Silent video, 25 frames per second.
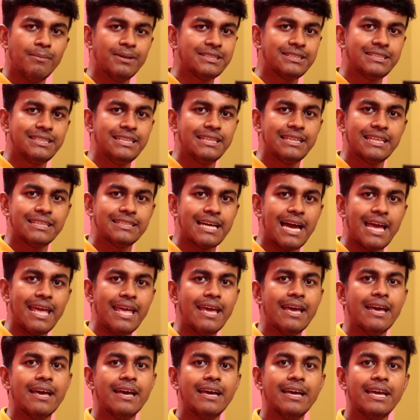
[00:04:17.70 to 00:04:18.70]
এমএসসিতে
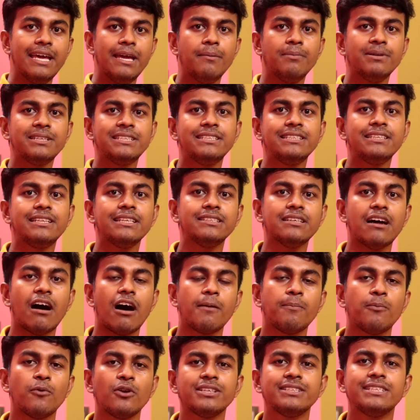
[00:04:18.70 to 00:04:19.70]
যায় এমএসসিতে
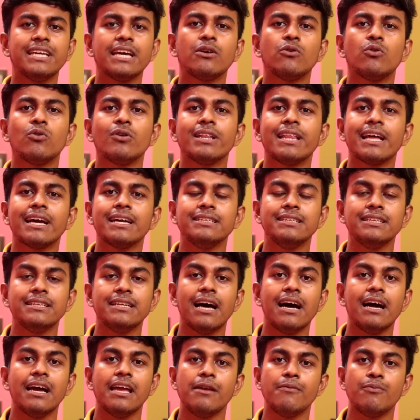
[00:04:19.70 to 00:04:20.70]
যাওয়ার পরে চেক করে দেখে
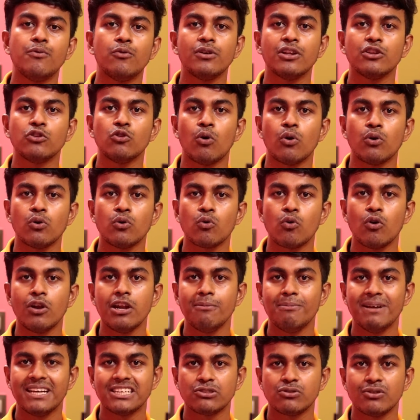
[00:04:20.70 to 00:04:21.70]
যে না এই ফোনটা তো অন্য
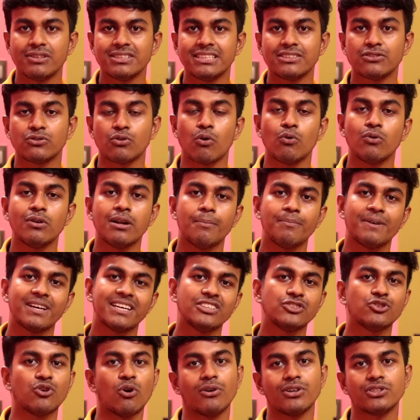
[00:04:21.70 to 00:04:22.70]
কলে ব্যস্ত আছে তখন
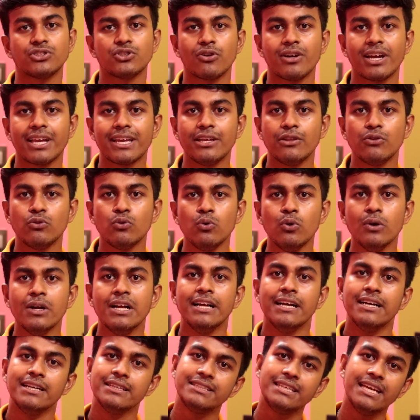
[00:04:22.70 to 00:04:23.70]
আপনাকে সঙ্গে সঙ্গে কিন্তু
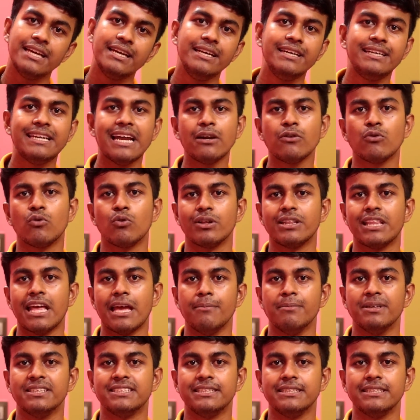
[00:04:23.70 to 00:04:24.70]
সে রিটার্ন করে
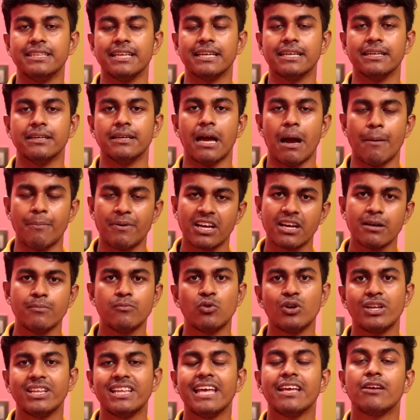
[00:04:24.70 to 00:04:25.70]
দেয় এমএসসি থেকে
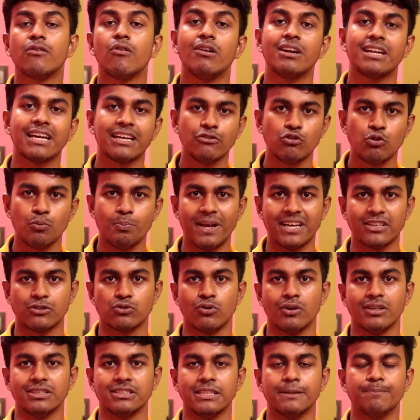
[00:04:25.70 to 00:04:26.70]
আপনাকে বলে দেয় এই কলটা কিন্তু
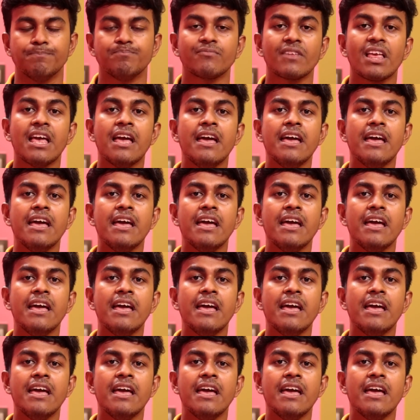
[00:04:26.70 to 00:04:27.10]
ব্যস্ত আছে